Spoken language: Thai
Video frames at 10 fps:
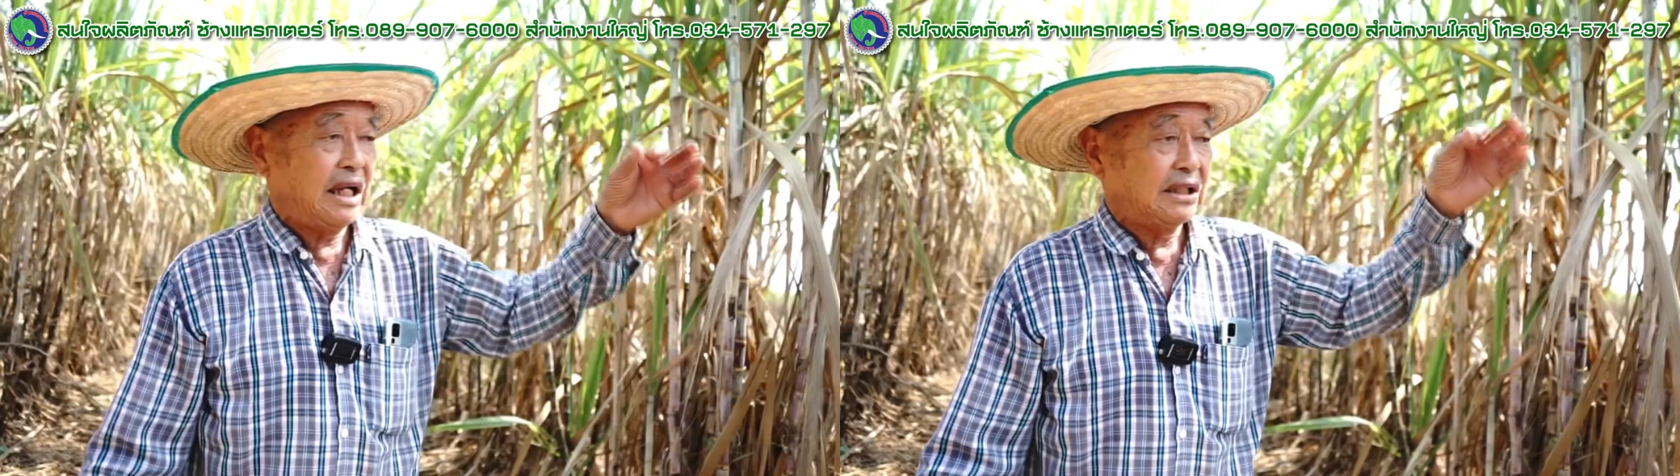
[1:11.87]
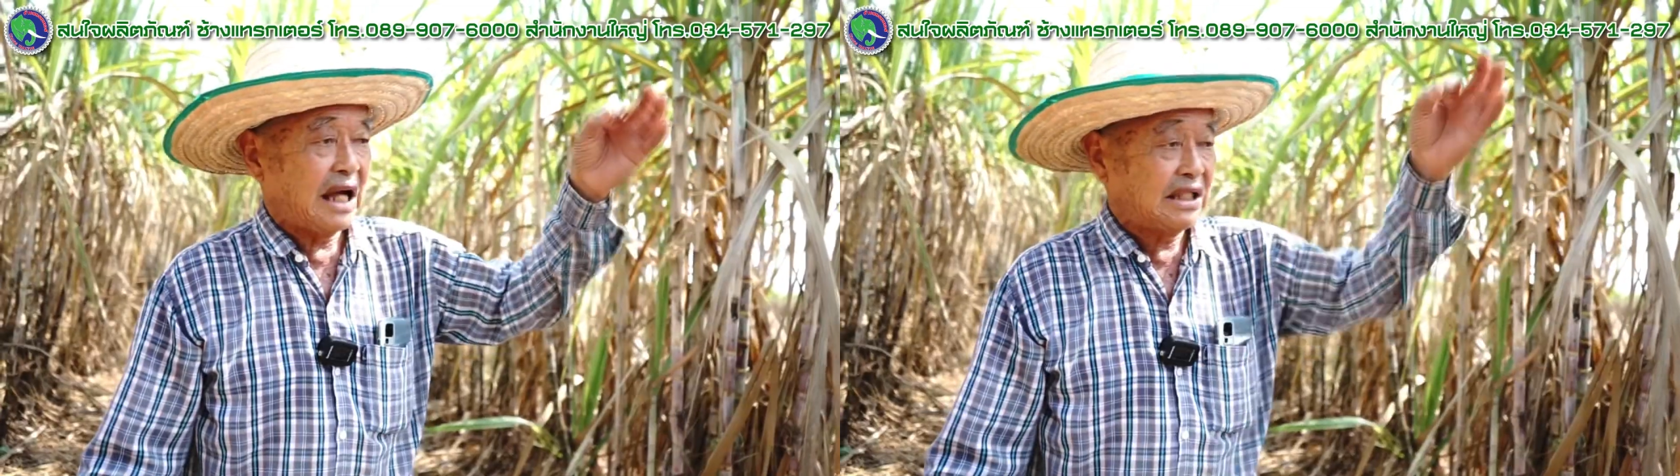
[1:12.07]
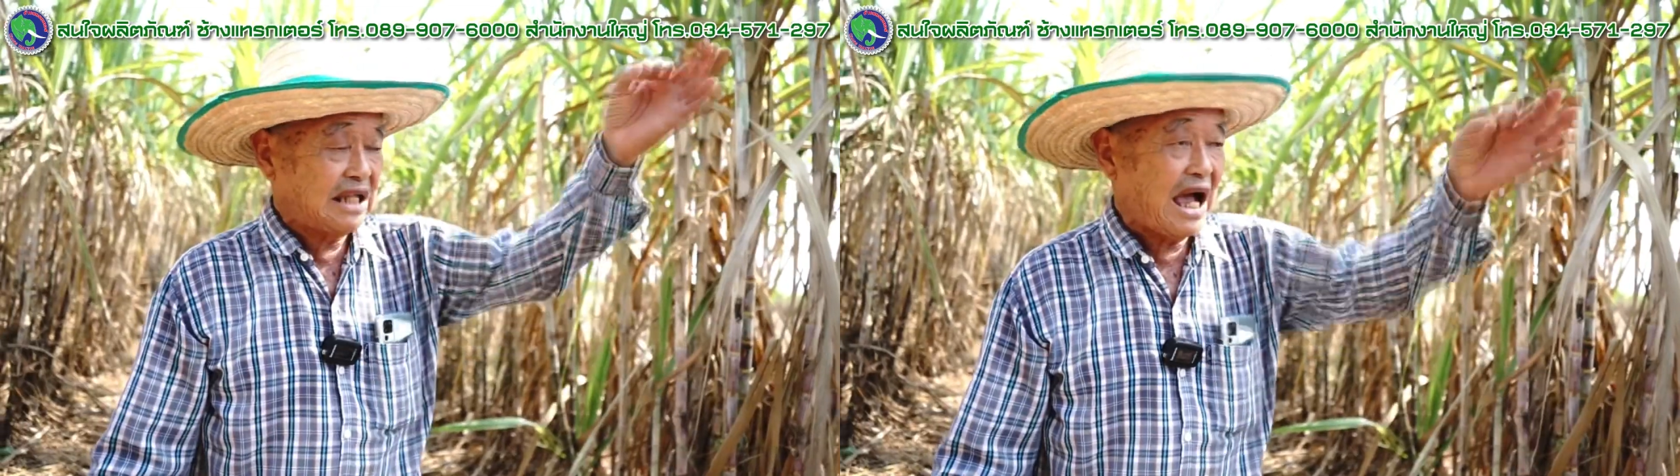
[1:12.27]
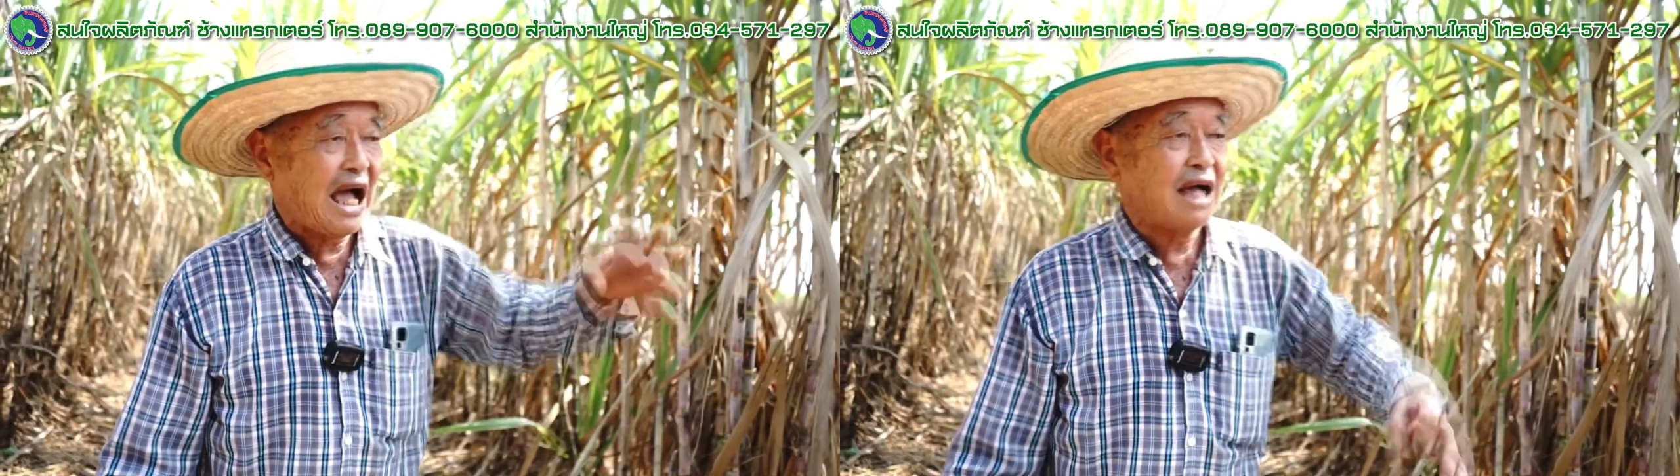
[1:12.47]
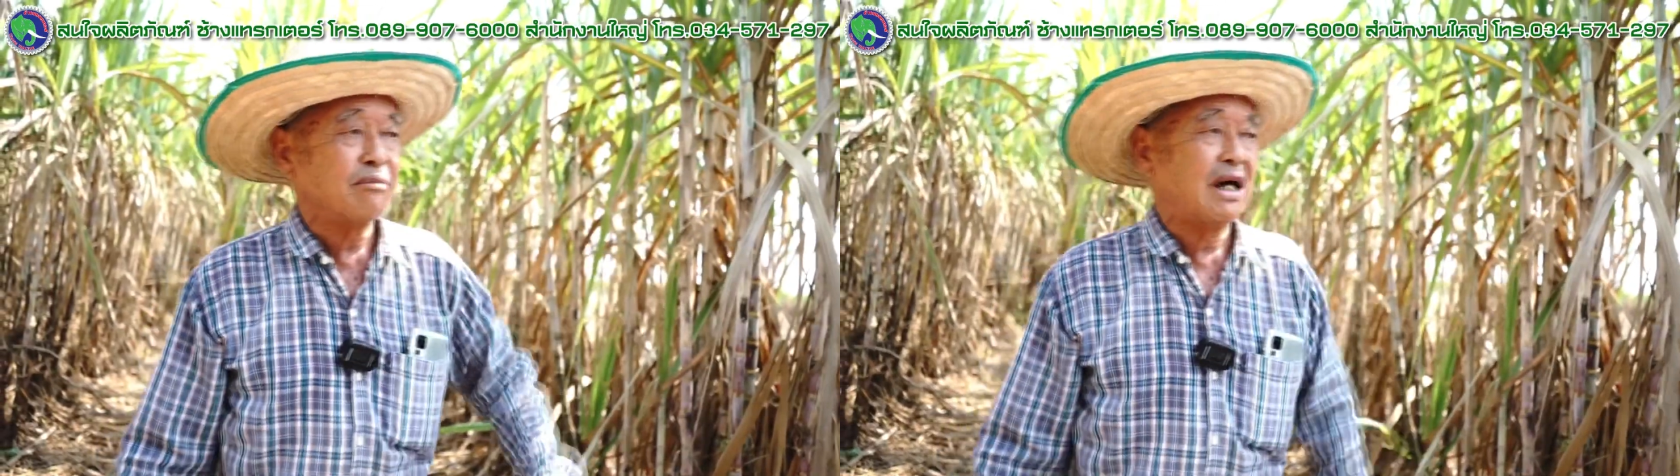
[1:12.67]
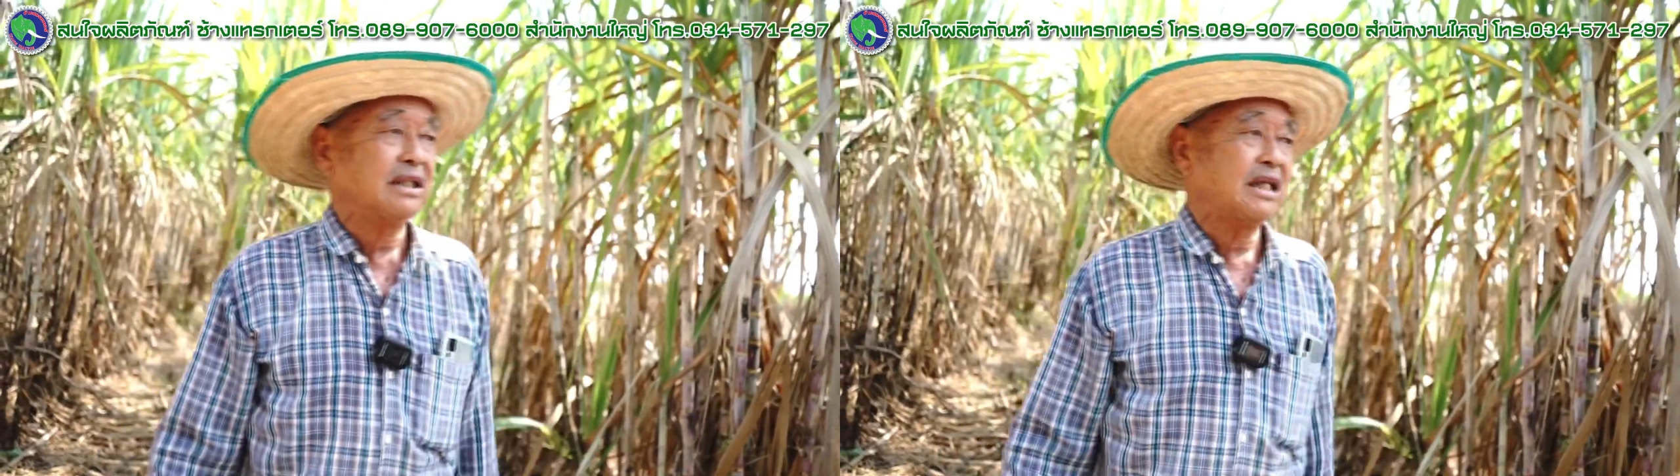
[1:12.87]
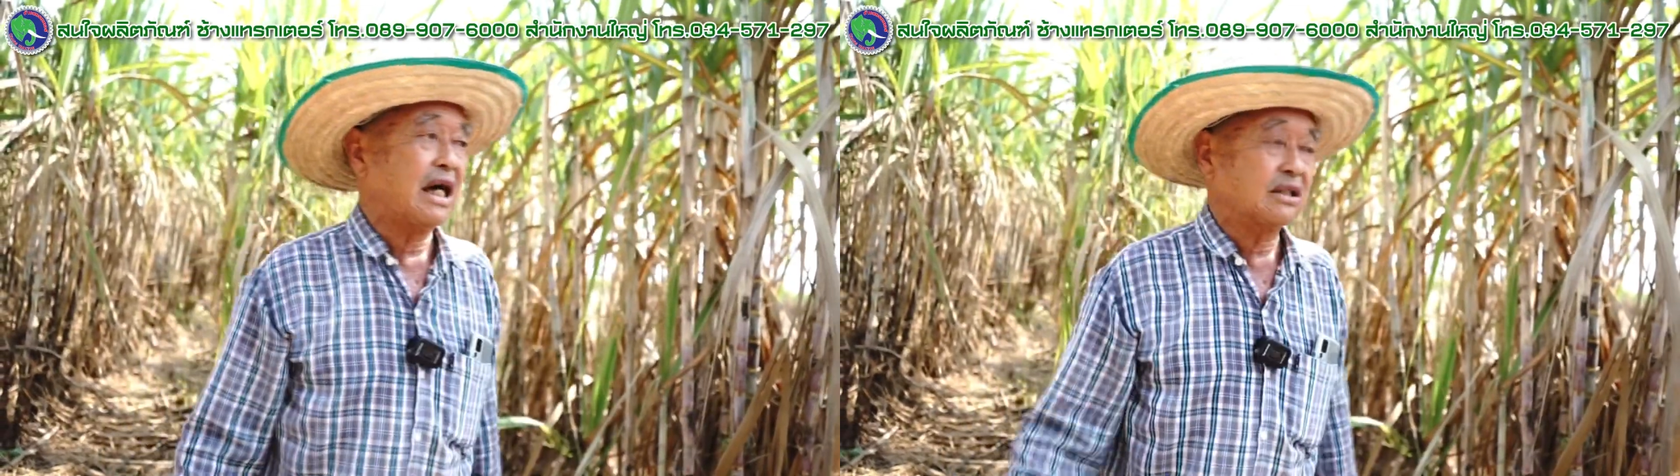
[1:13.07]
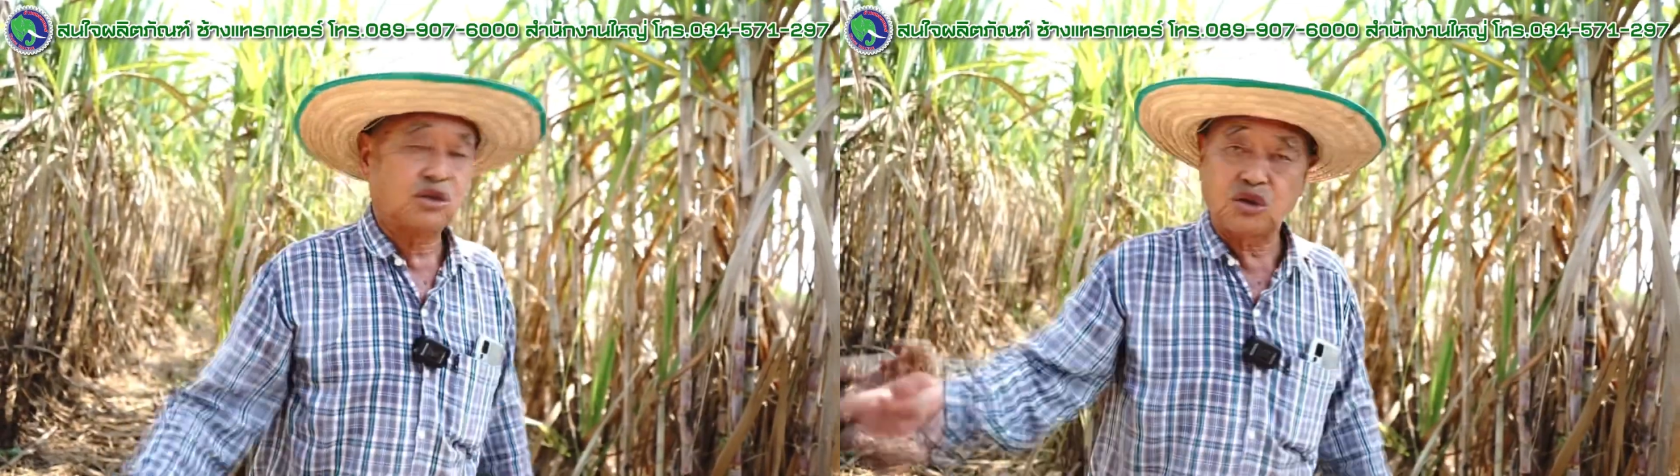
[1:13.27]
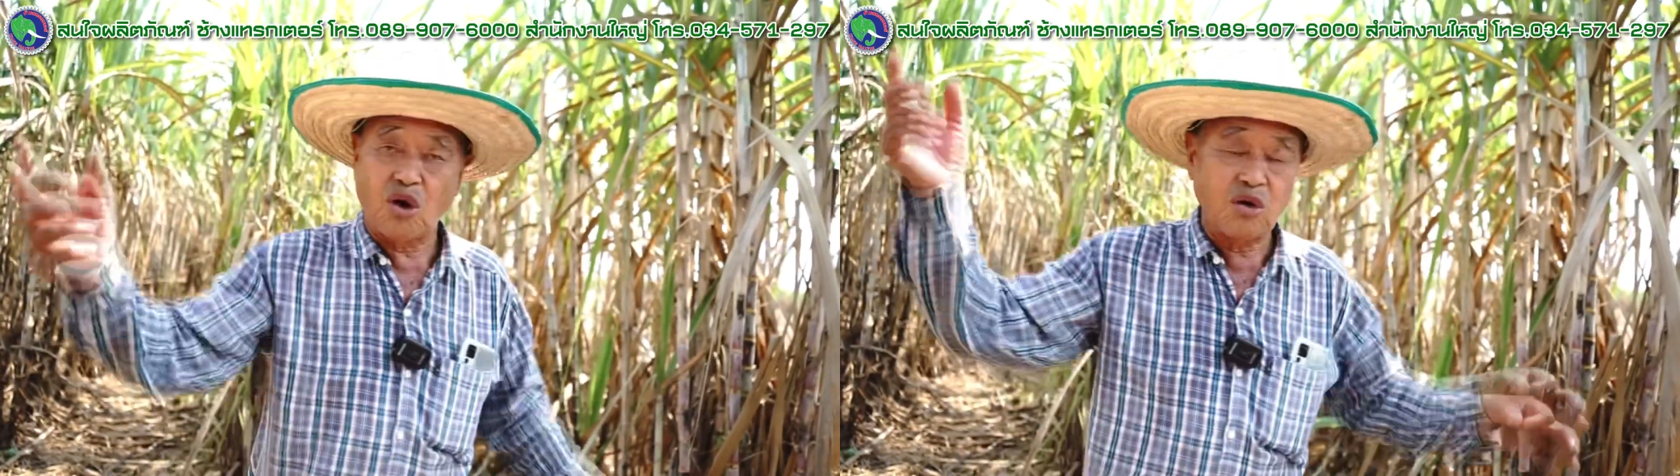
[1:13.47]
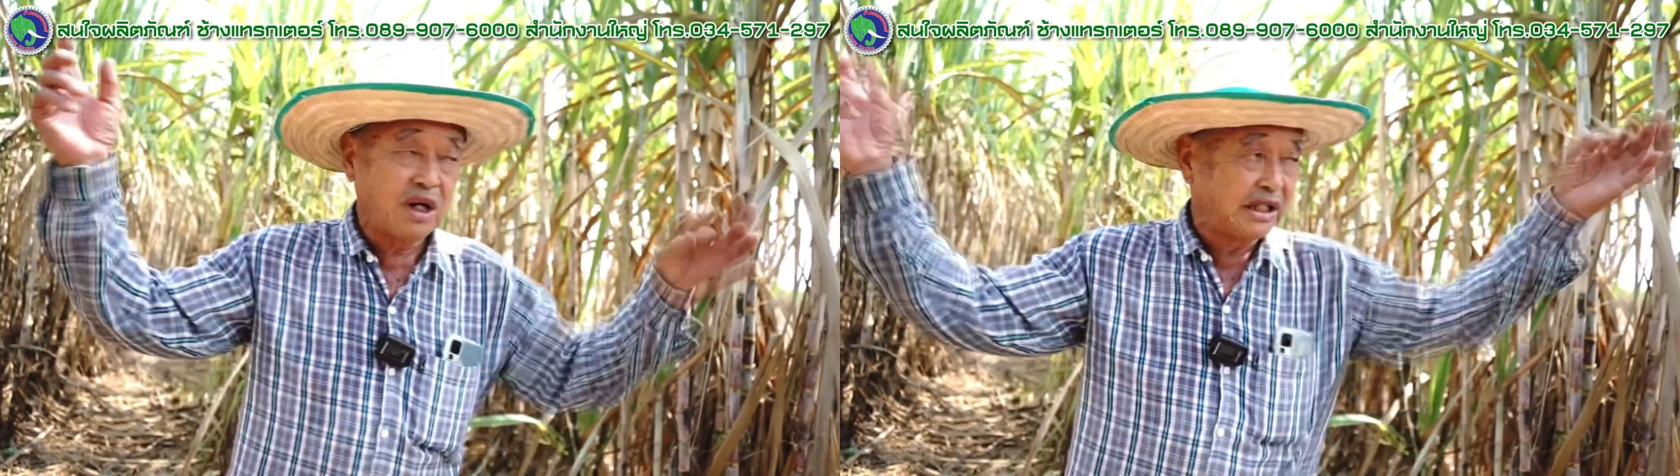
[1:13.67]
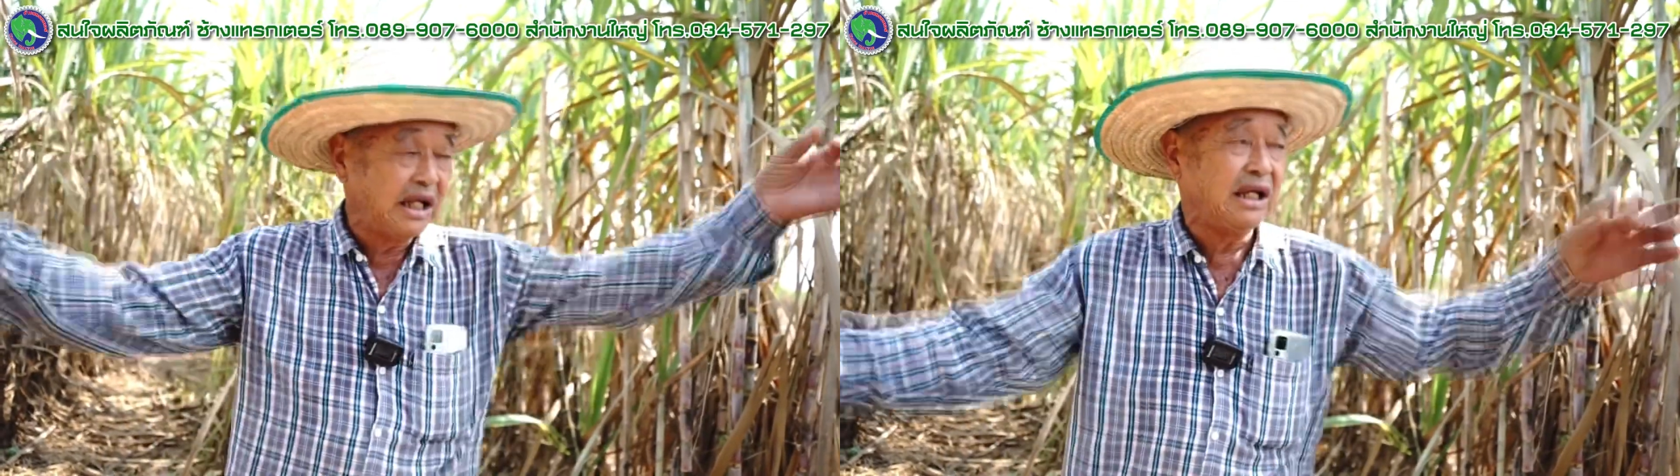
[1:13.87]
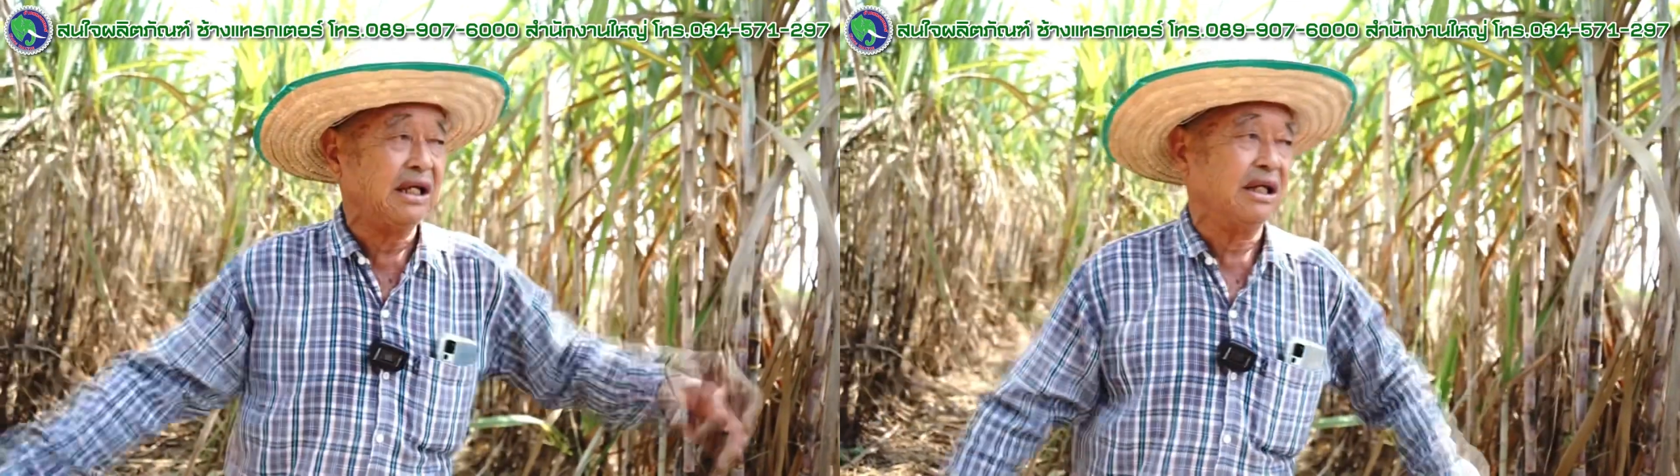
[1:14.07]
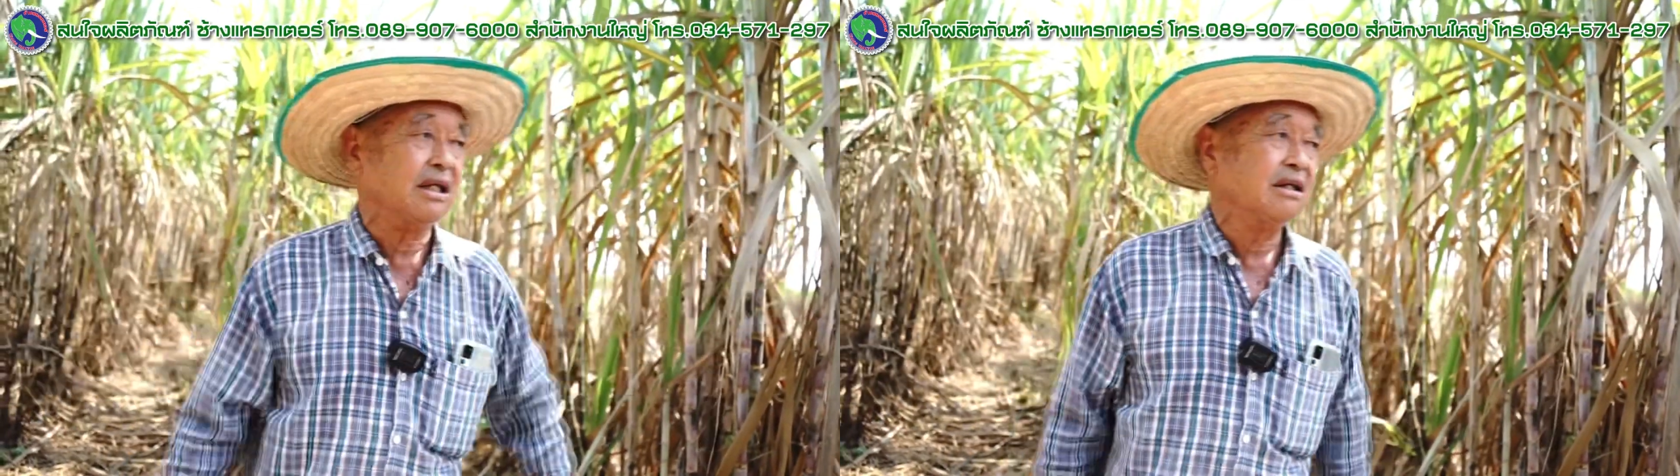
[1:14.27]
ไอ้ตาช้างมาจากสองที่